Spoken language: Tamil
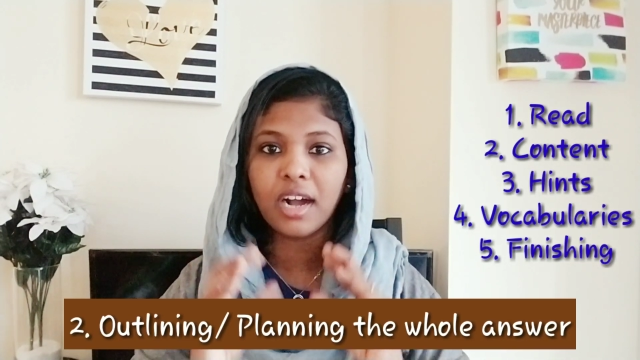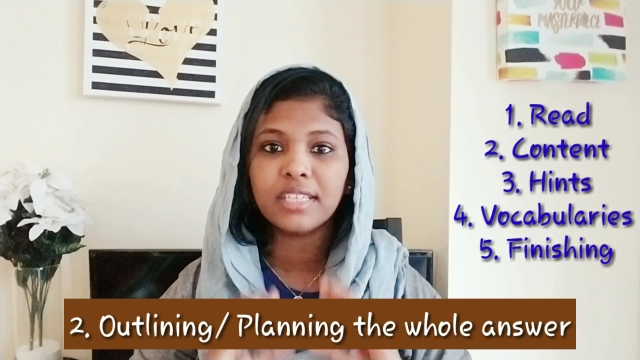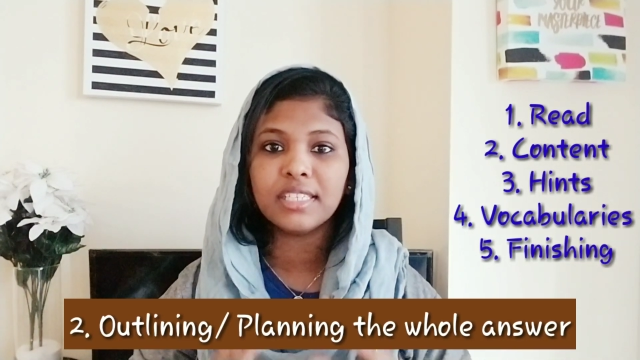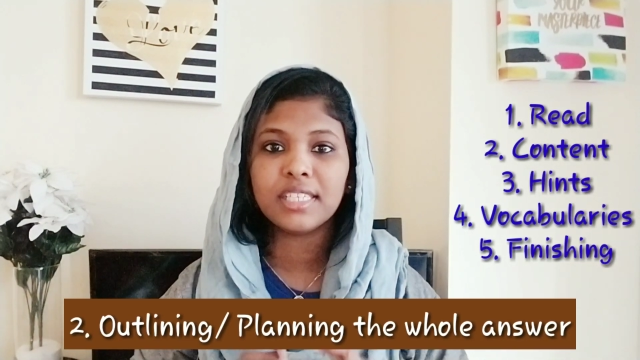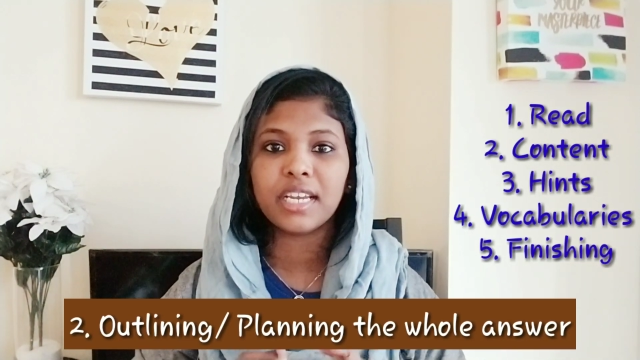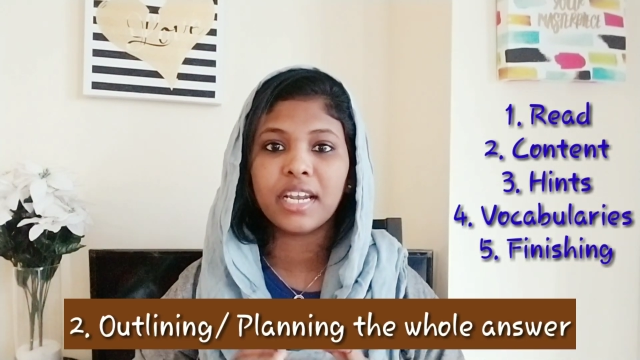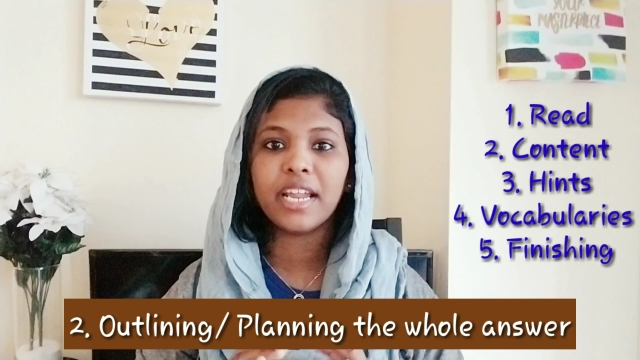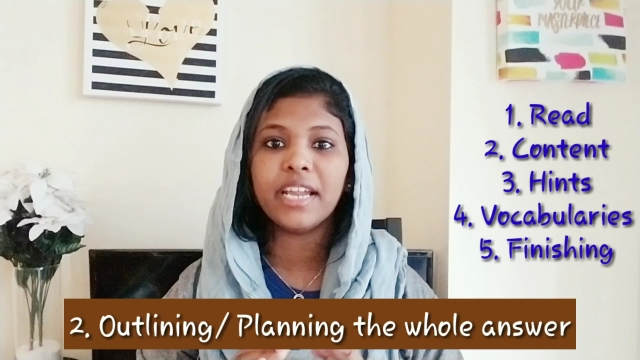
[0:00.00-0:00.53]

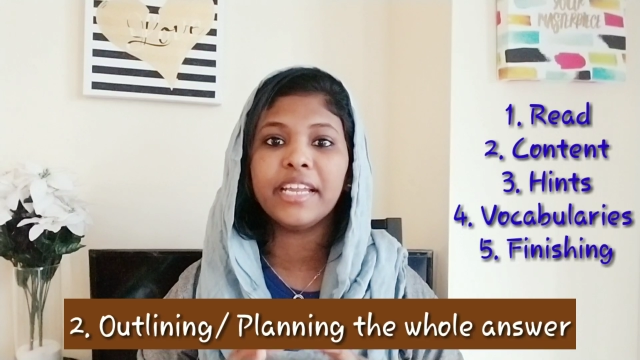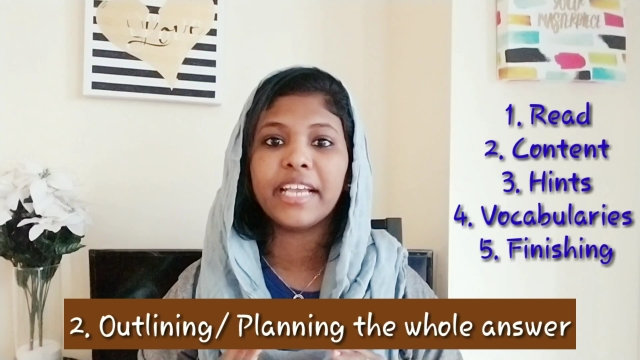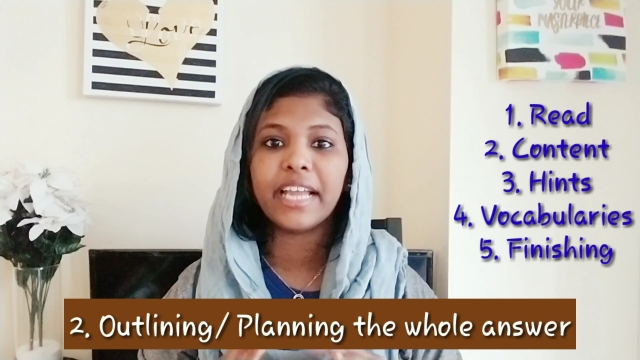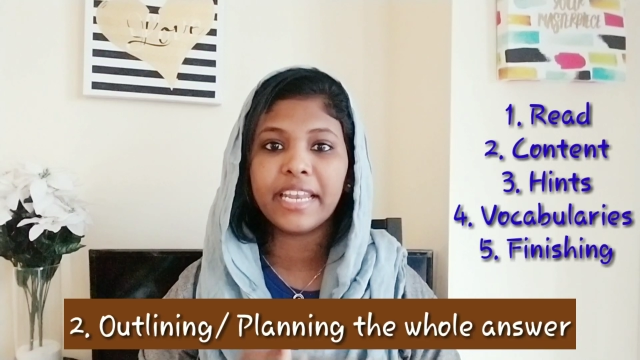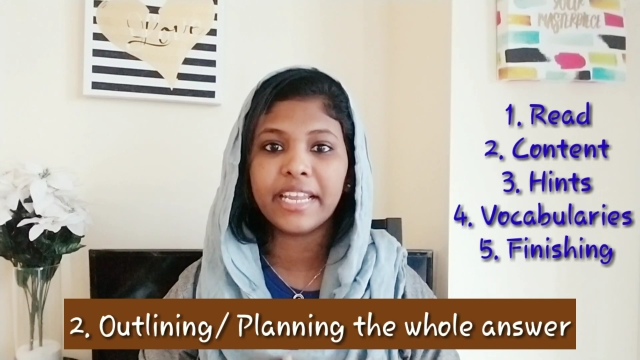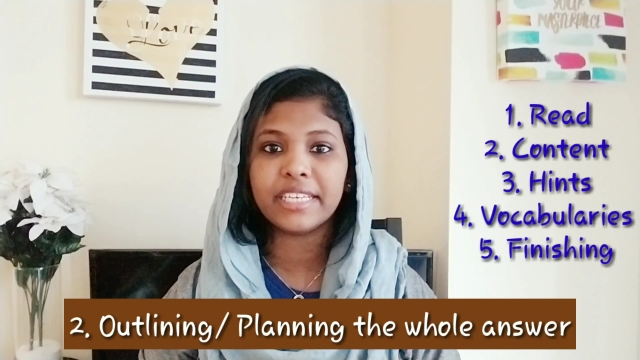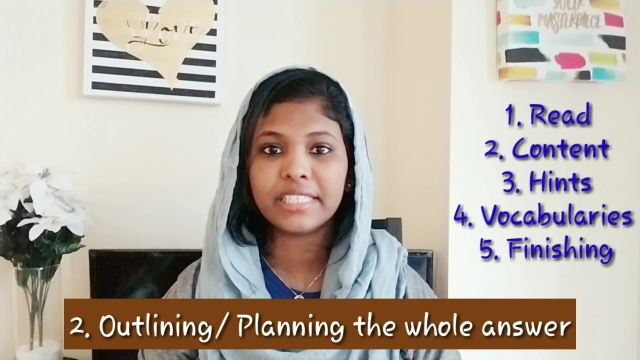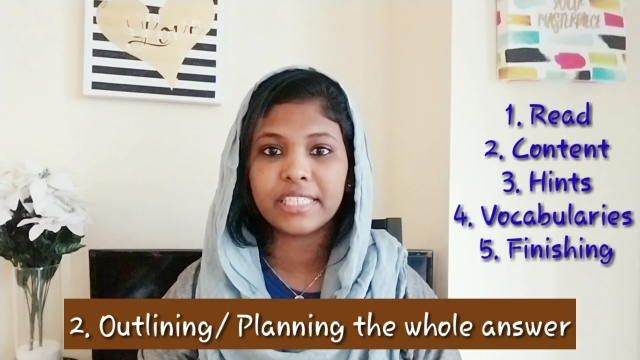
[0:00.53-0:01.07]
ஆன்சரில்
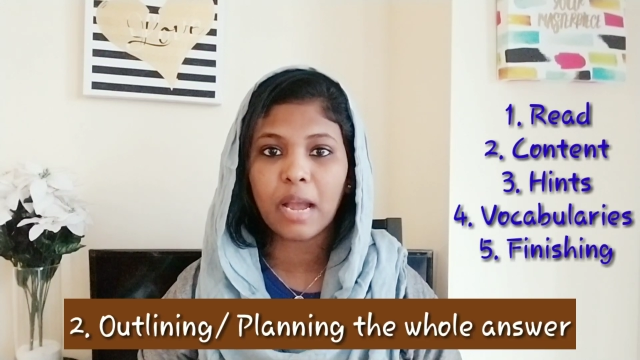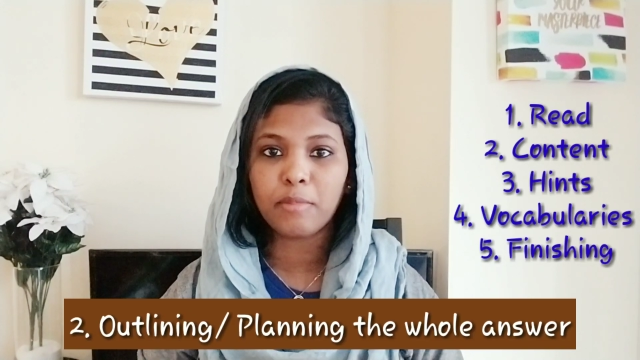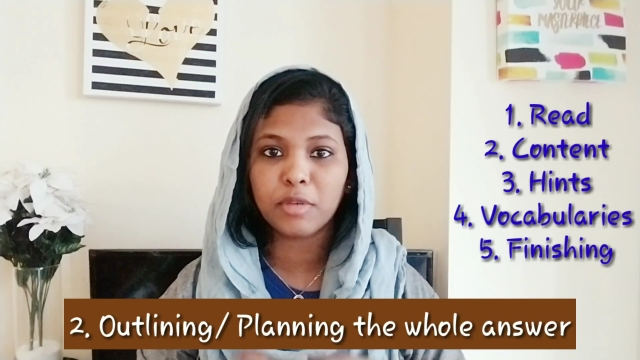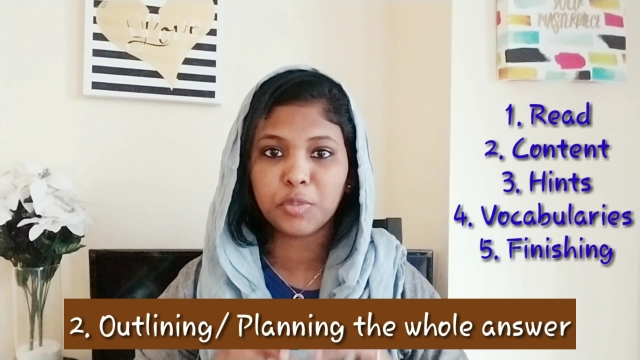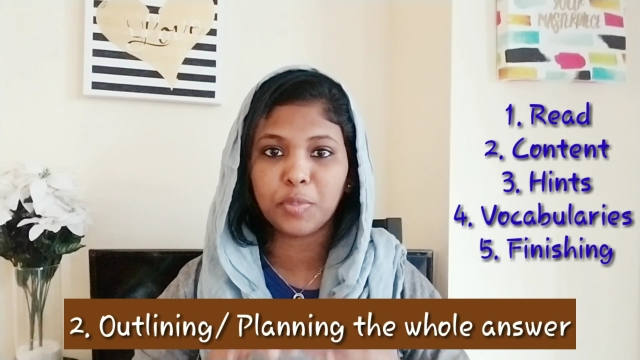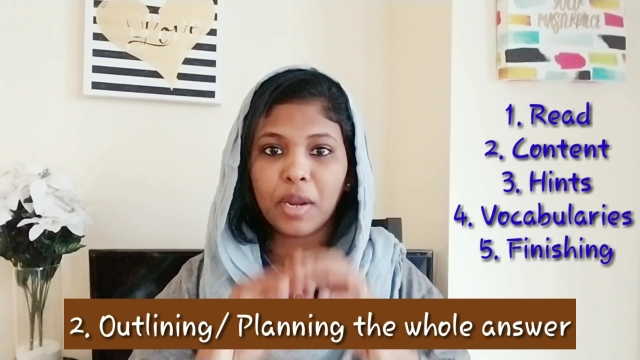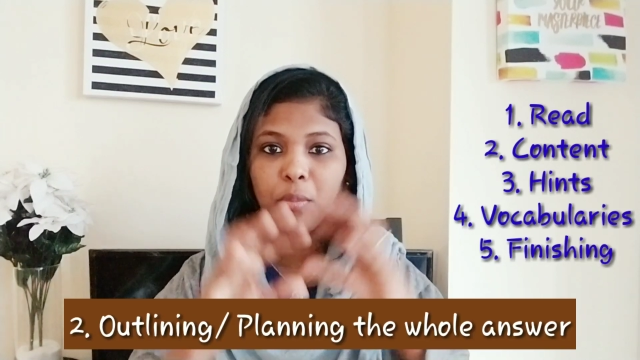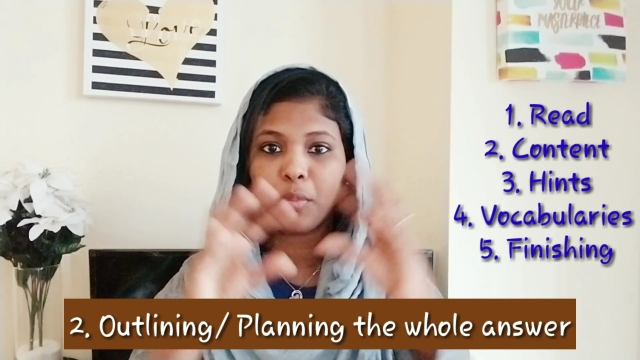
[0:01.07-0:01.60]
நீங்கள் என்ன
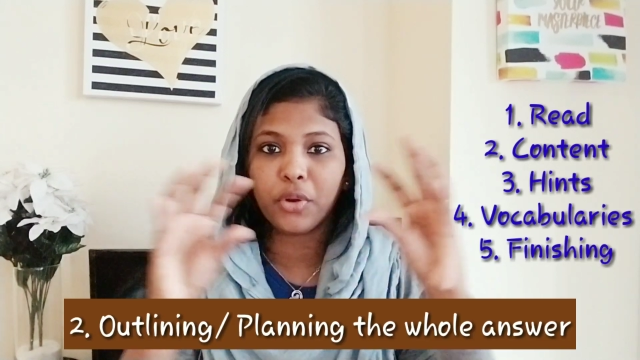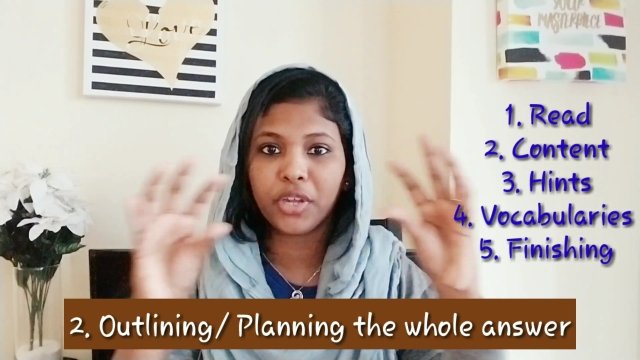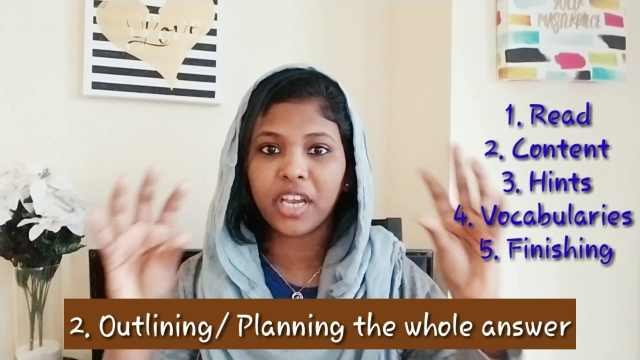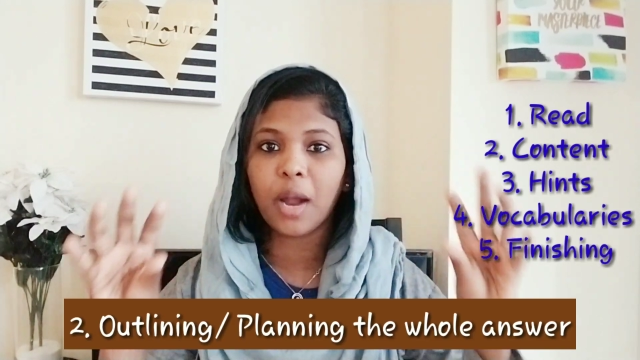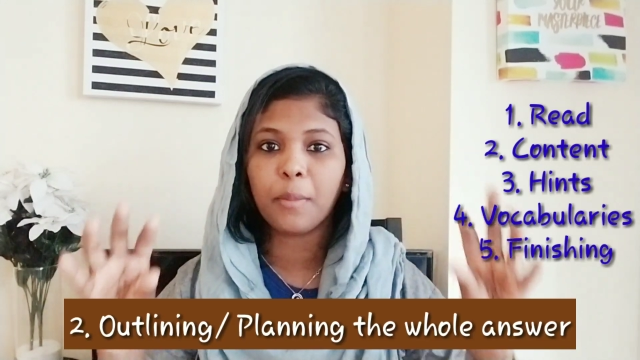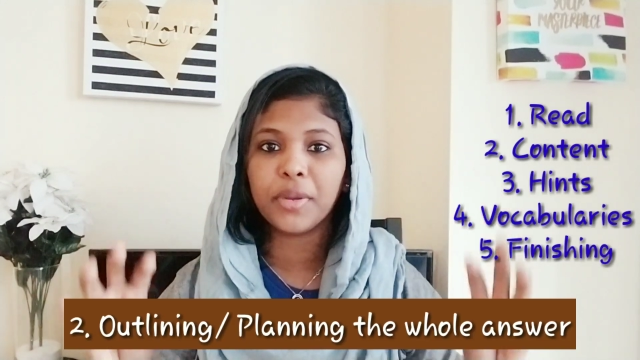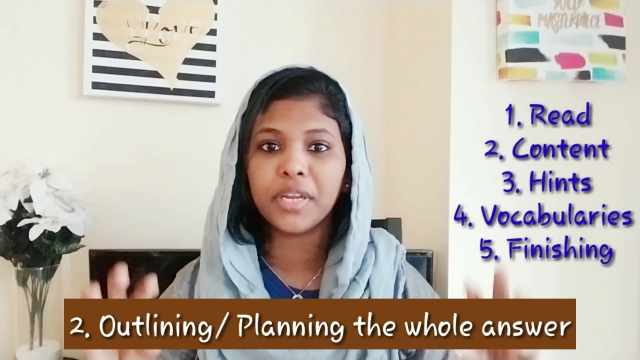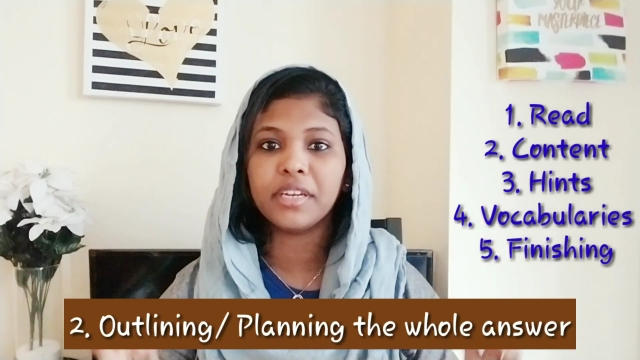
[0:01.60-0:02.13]
எஸ்டாப்ளிஷ் பண்ண
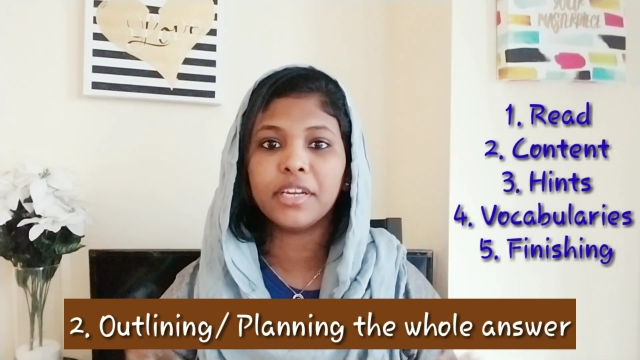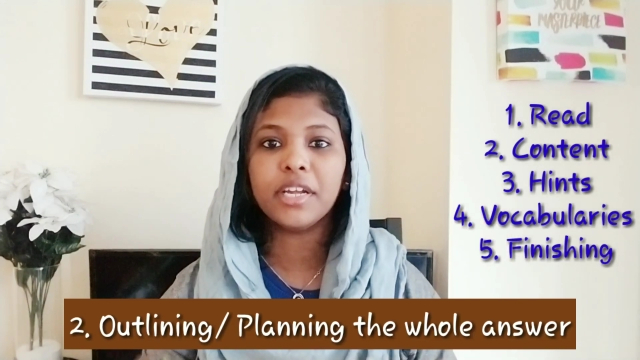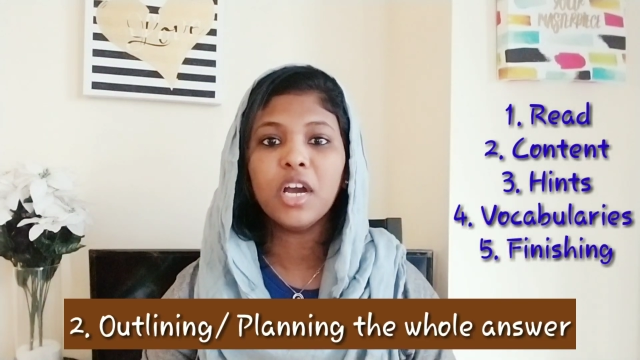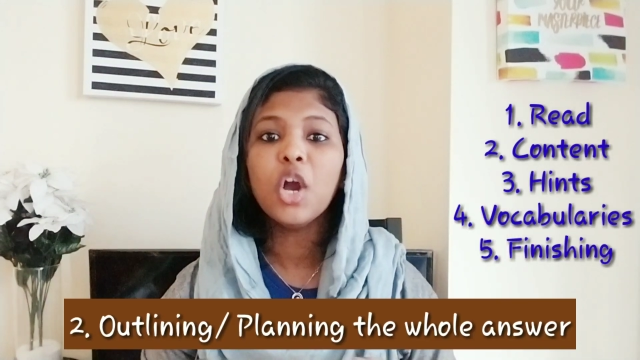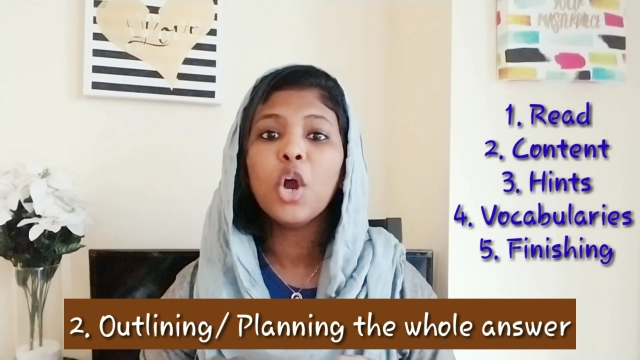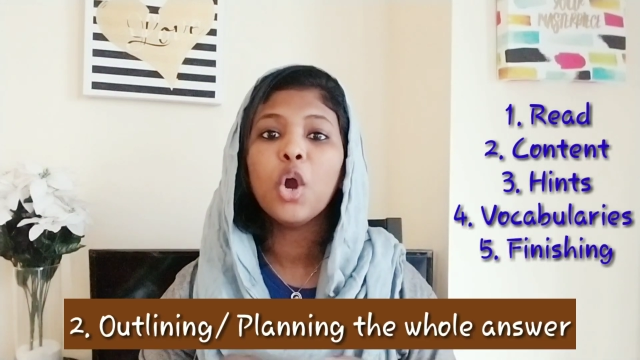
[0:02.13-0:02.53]
போகிறீங்க அப்படின்ற